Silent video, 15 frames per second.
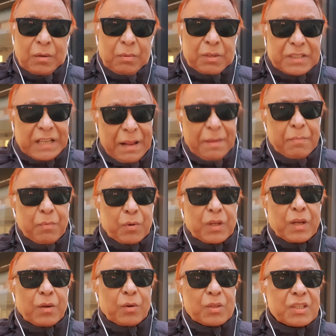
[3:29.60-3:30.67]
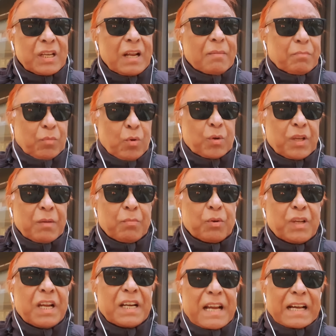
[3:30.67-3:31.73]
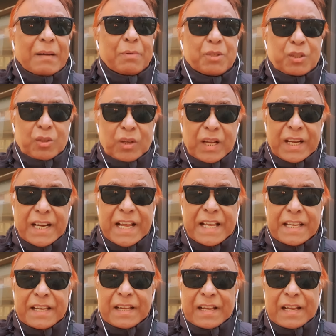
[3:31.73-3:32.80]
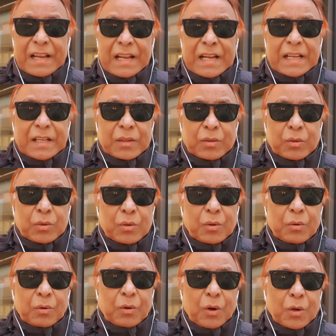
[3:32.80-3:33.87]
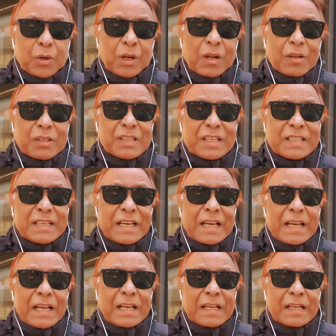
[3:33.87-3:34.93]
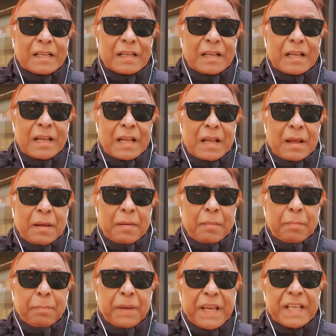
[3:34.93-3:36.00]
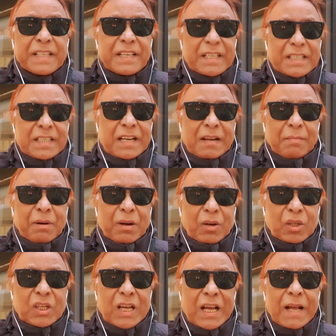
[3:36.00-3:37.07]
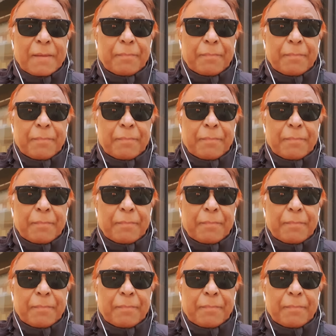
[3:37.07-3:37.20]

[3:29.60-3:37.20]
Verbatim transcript: বলে স্যার আমি বুকিং করছিলাম মৌখিক বুকিং টাকা পয়সা তো নেই নাই কিন্তু ঘটনা হচ্ছে যে বি যে সিনেমা হলটা